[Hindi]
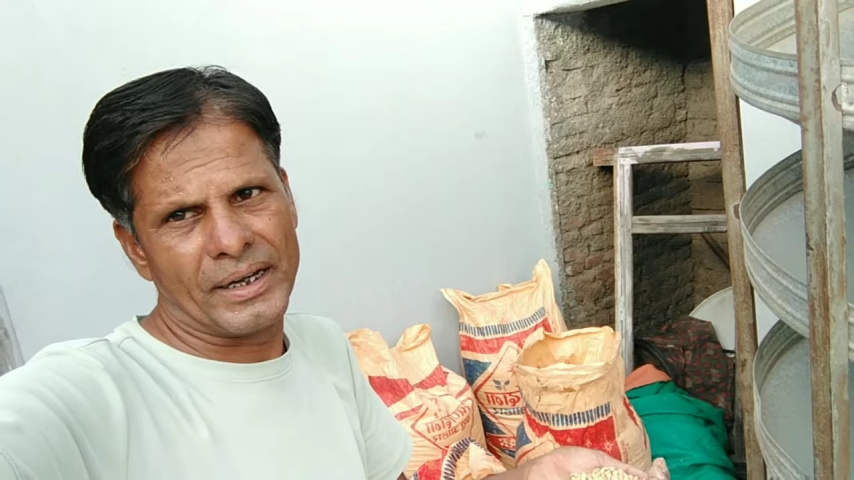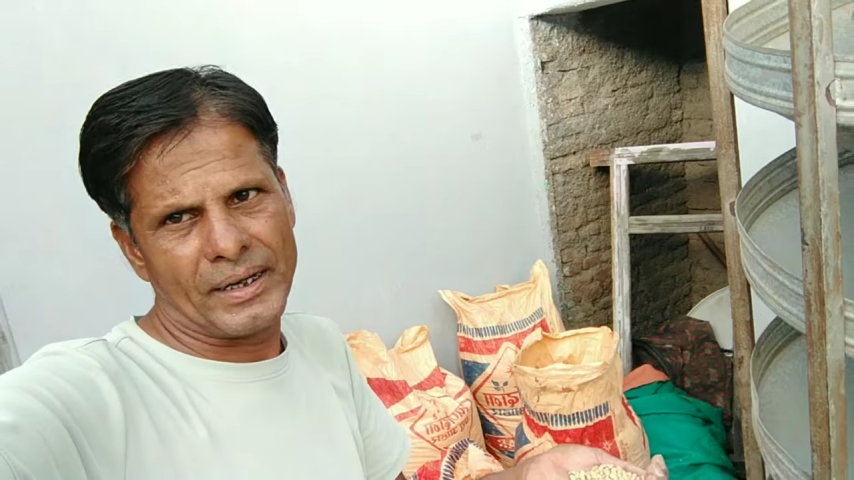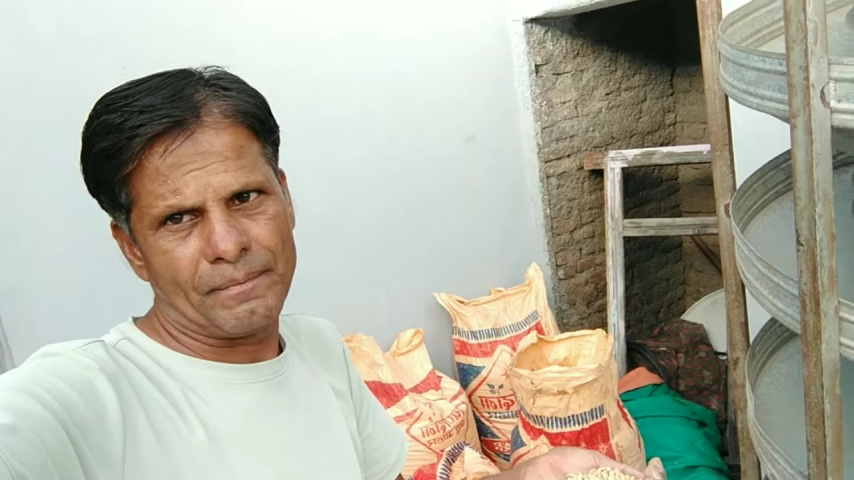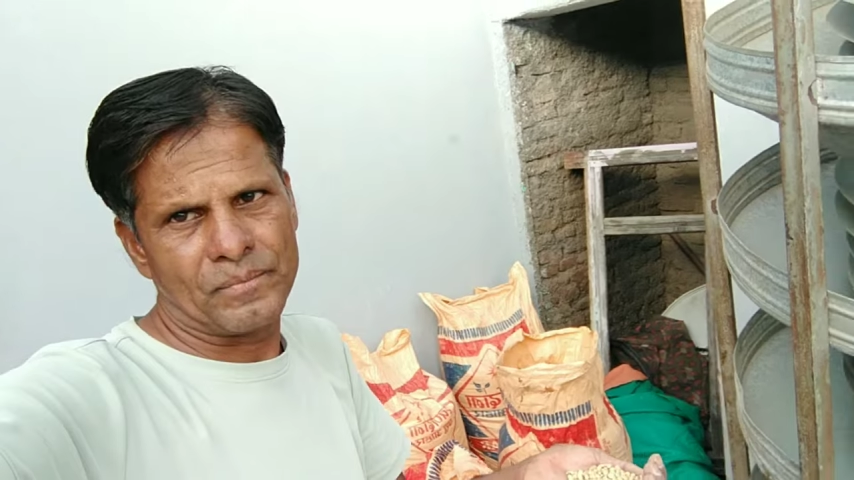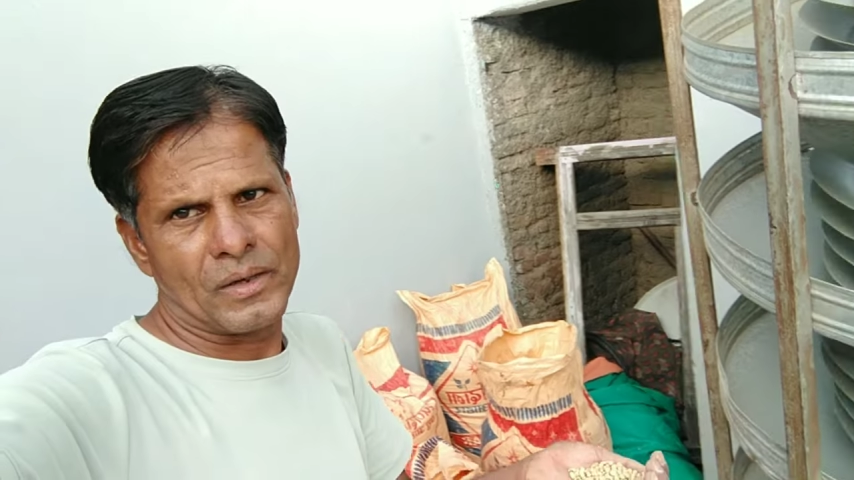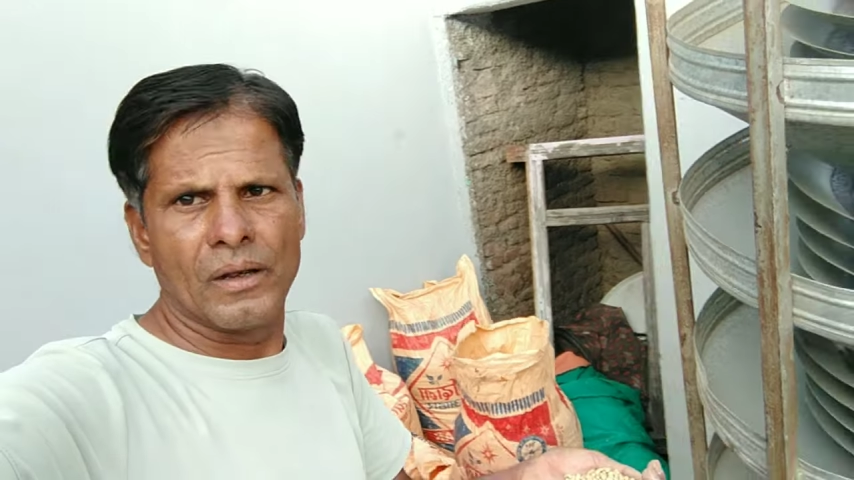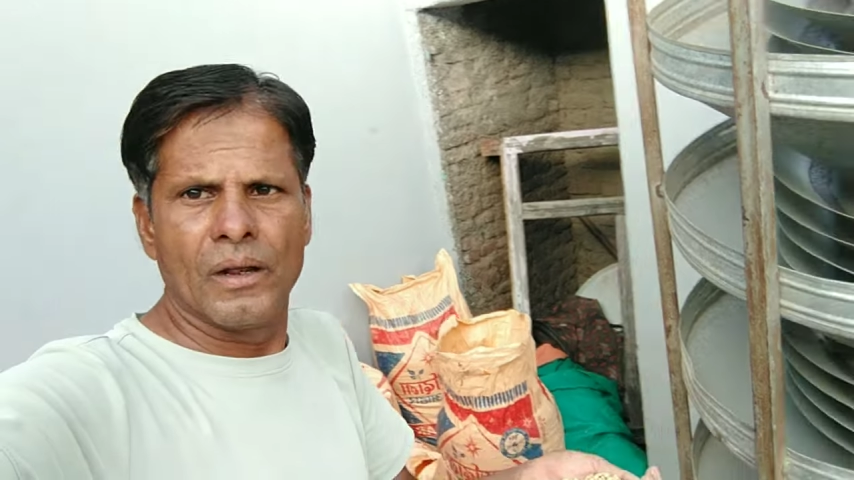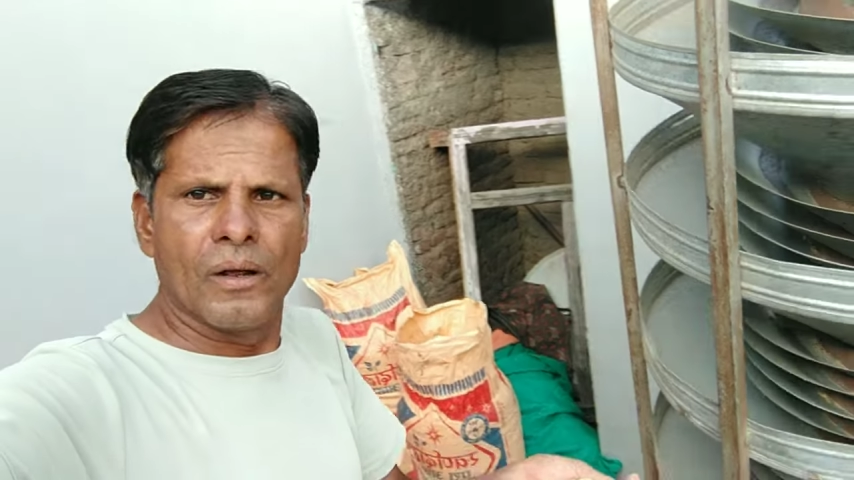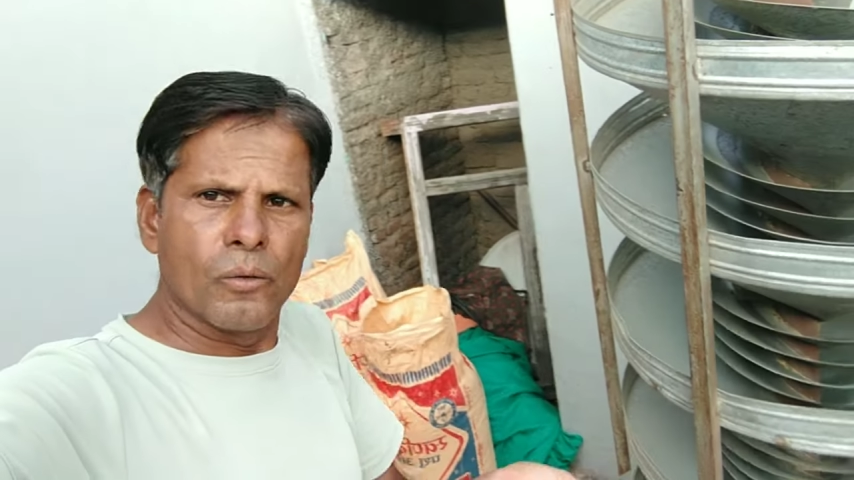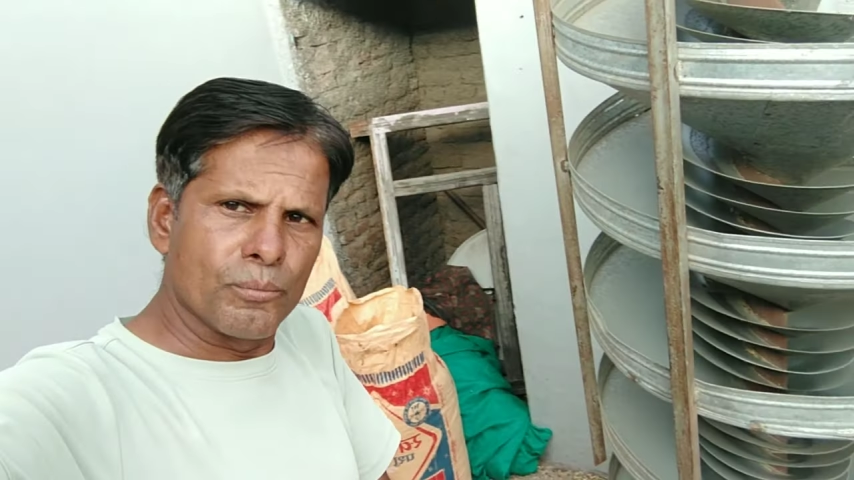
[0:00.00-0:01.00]
है
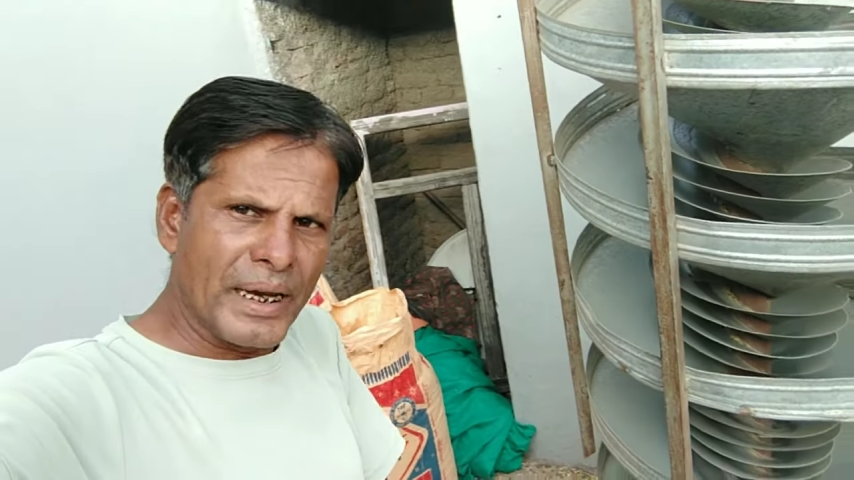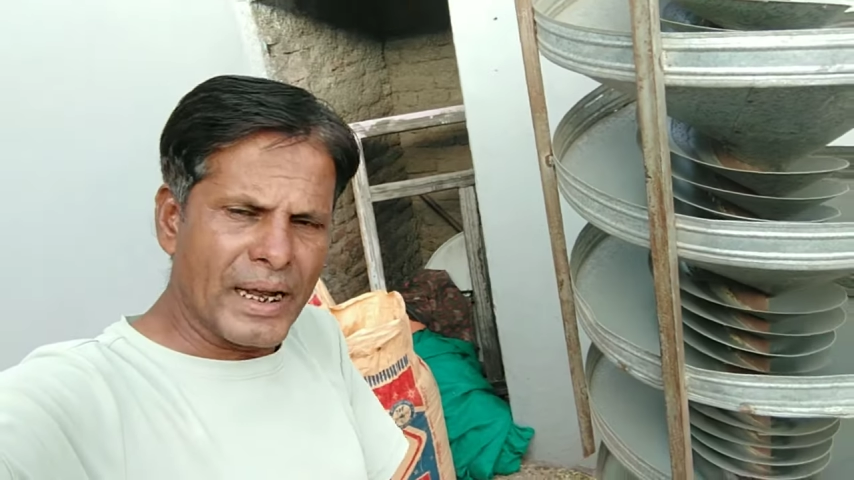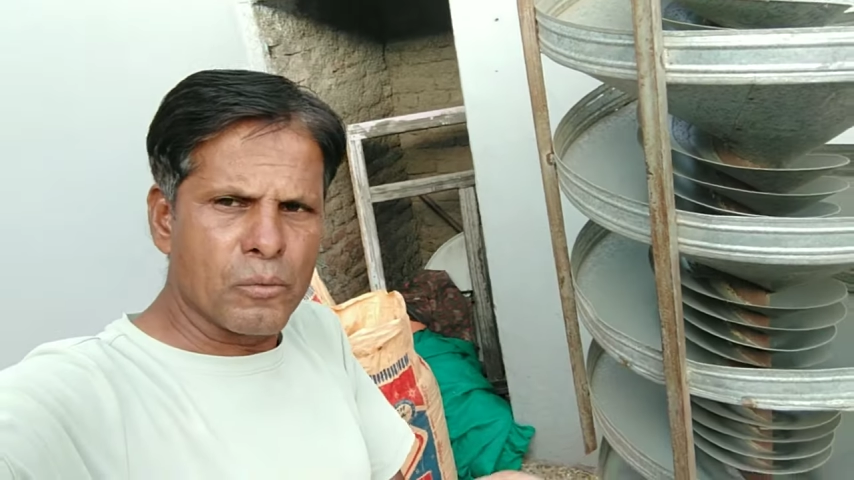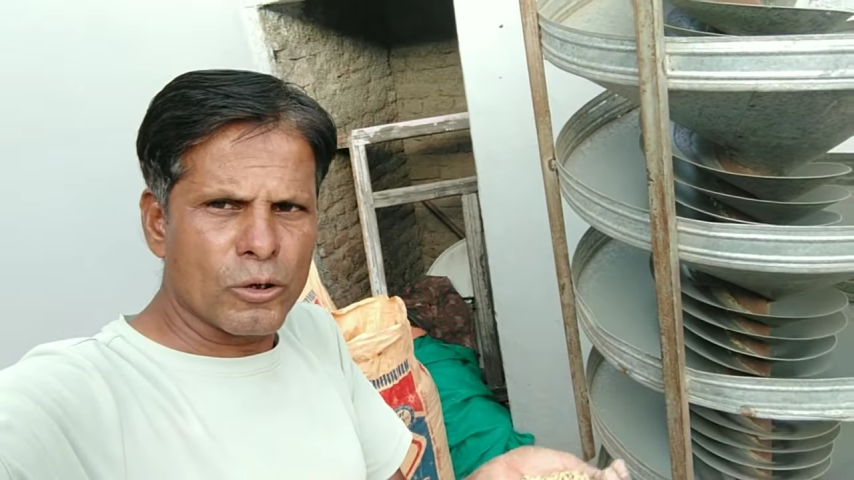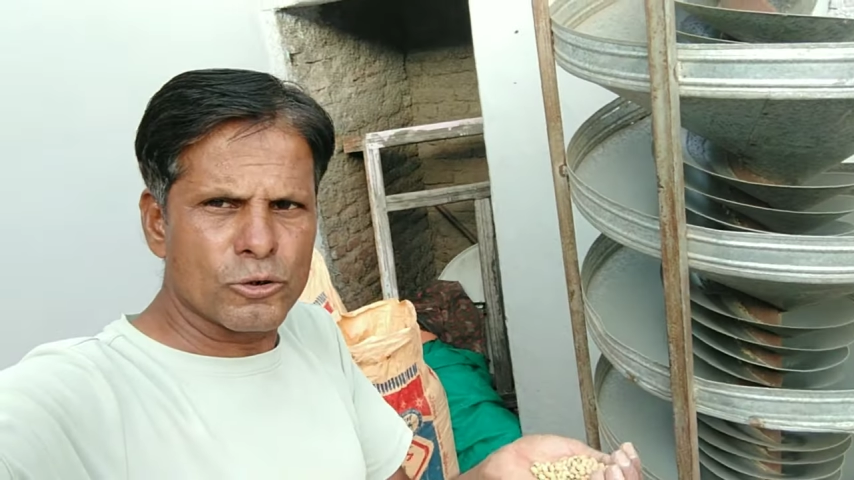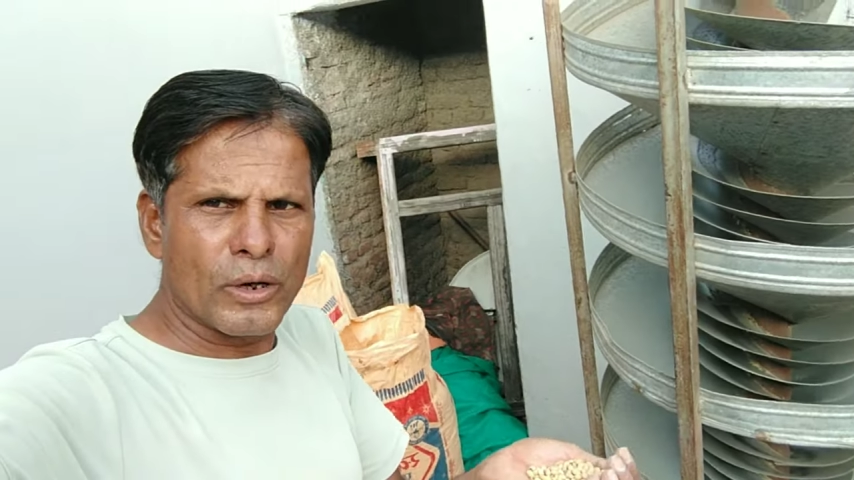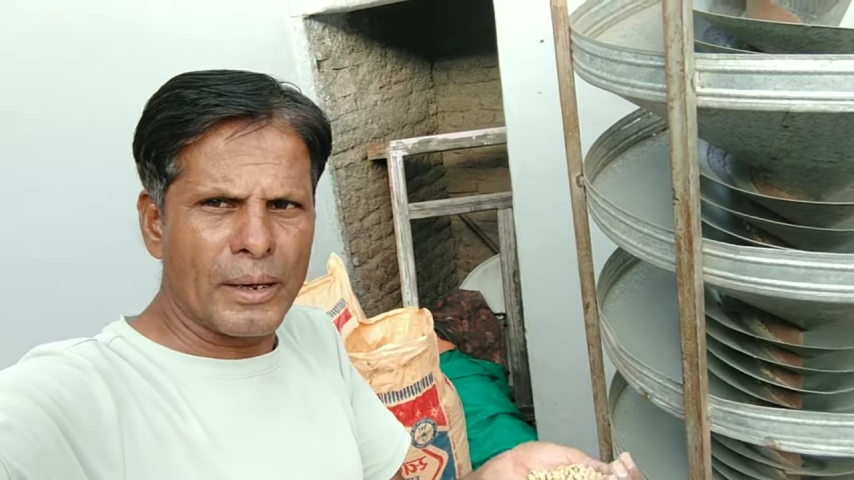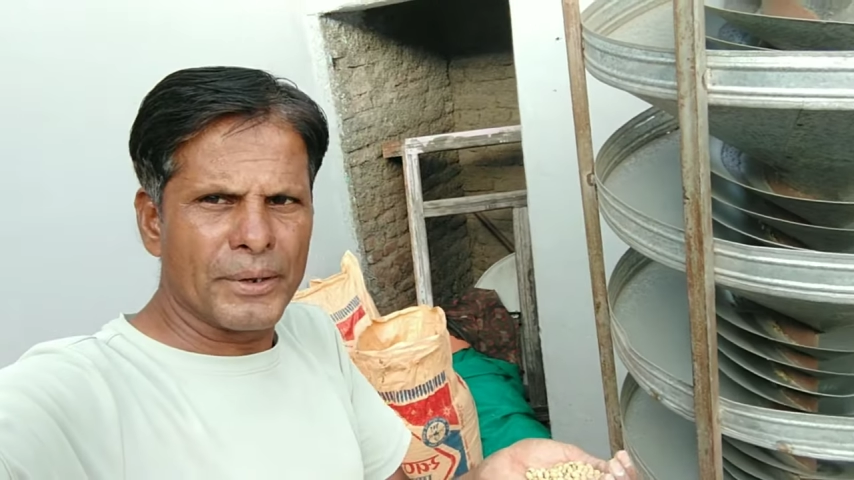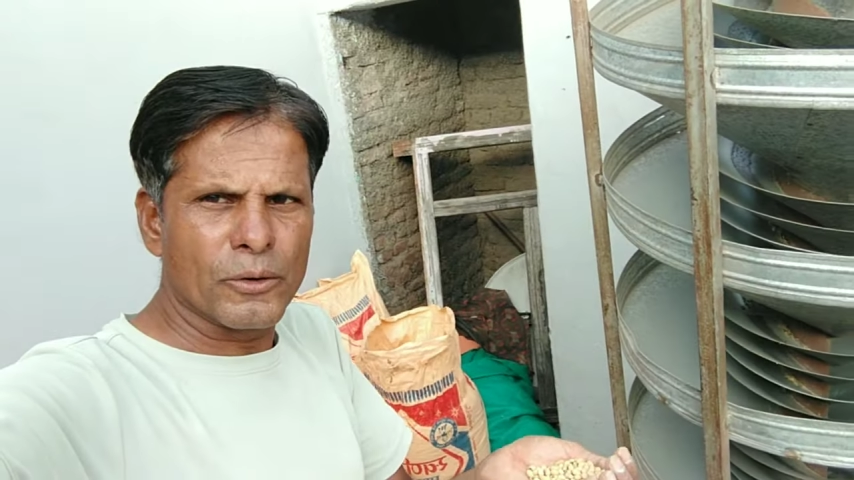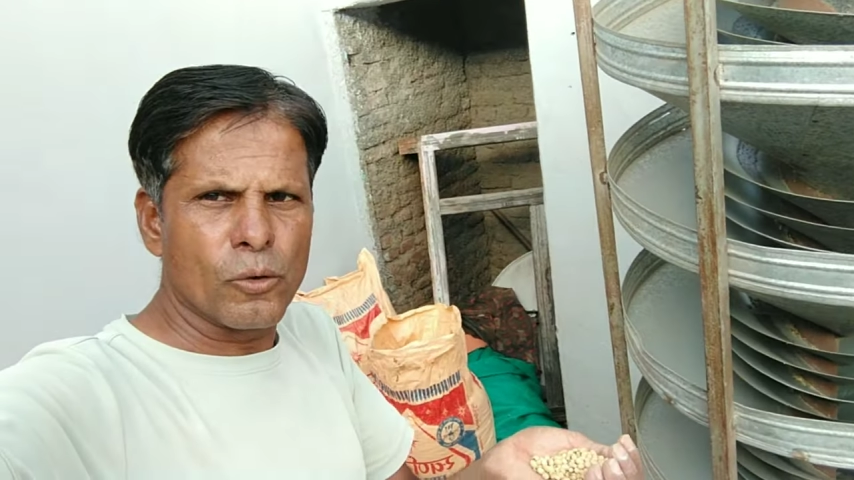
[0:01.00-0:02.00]
वो ब्लैक बोर्ड
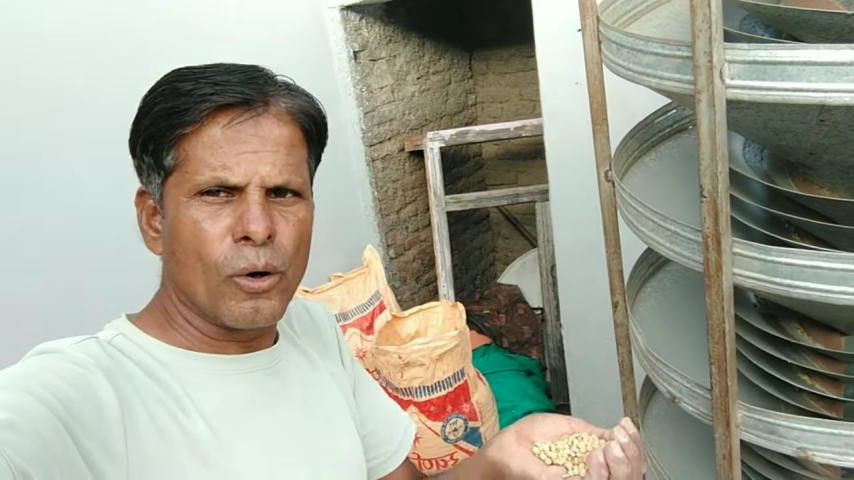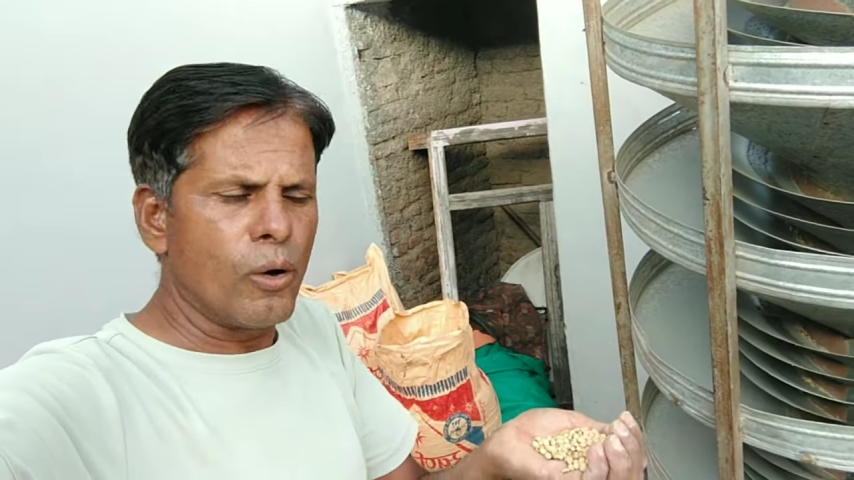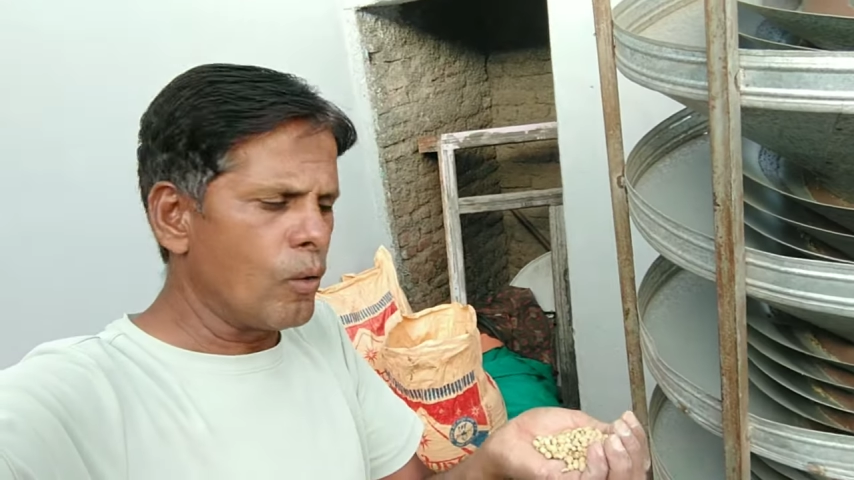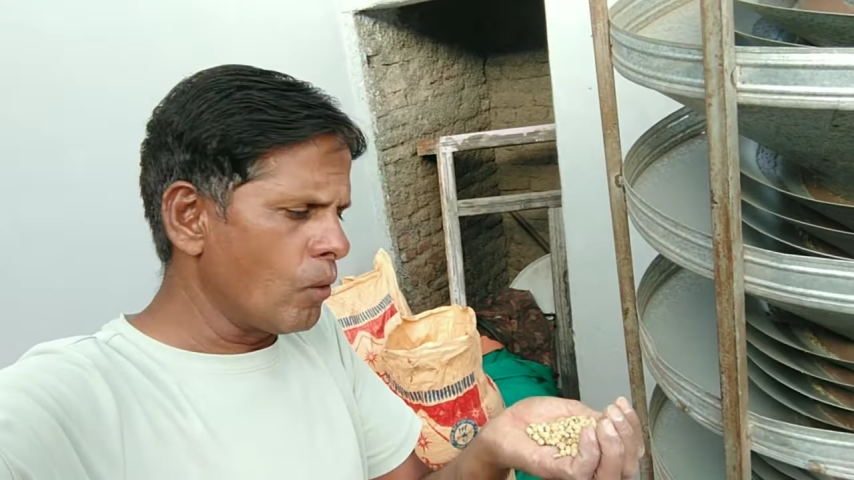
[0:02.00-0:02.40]
सोयाबीन को